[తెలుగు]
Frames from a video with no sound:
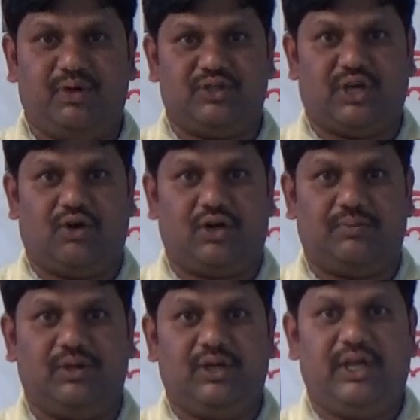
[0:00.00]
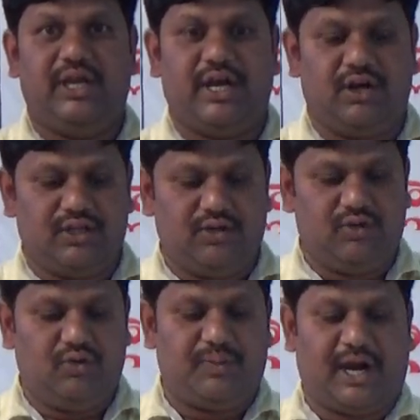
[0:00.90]
పిలుస్తూ ఉంటాం ఈ రెండు
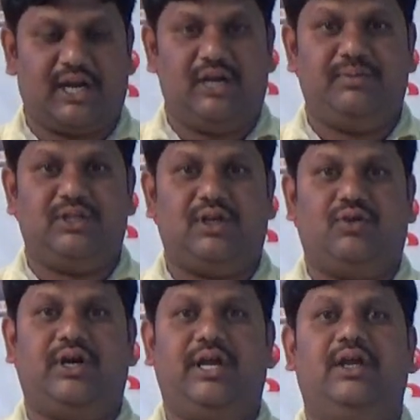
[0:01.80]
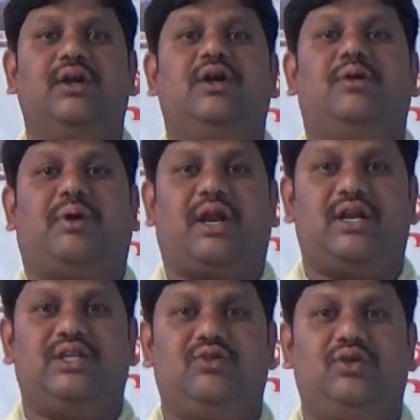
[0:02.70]
జీవులు ప్లాటిల్మిందిస్లో ఉండే
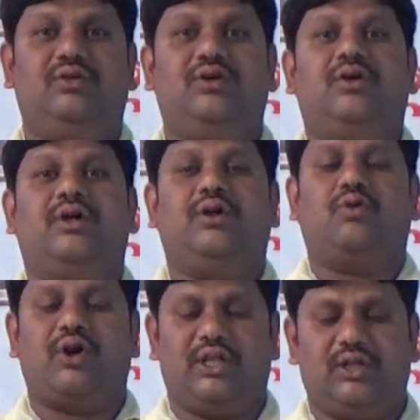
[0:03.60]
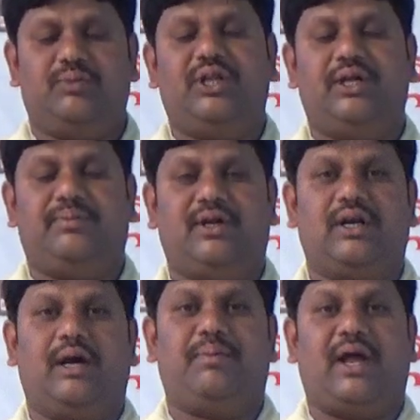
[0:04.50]
పరాణజీవులు ఇంకొకటి ముందు
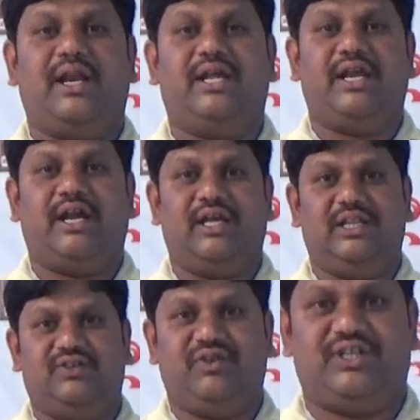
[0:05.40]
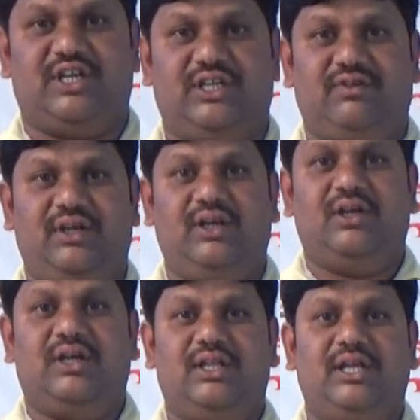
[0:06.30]
చెప్పినట్లుగా ప్లానేరియా అనేది స్వేచ్ఛాజీవి
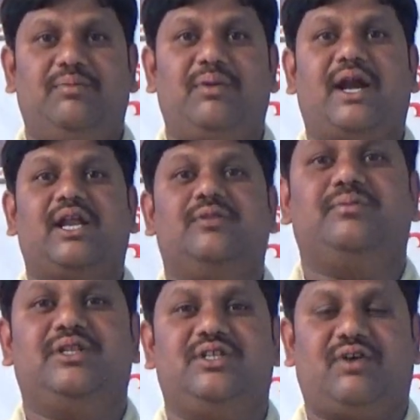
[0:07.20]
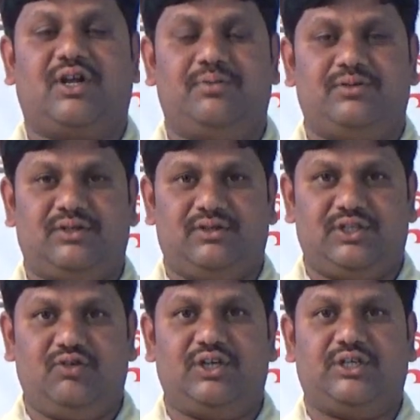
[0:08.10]
ఇది ప్లాటేరియా వర్గ
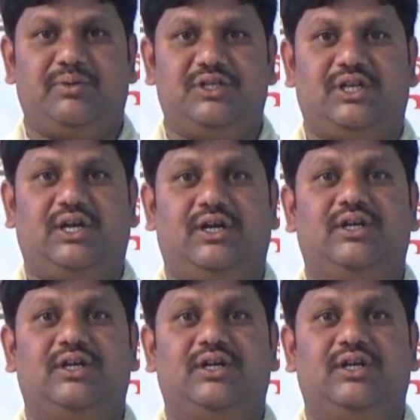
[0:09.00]
జీవులకు సంబంధించిన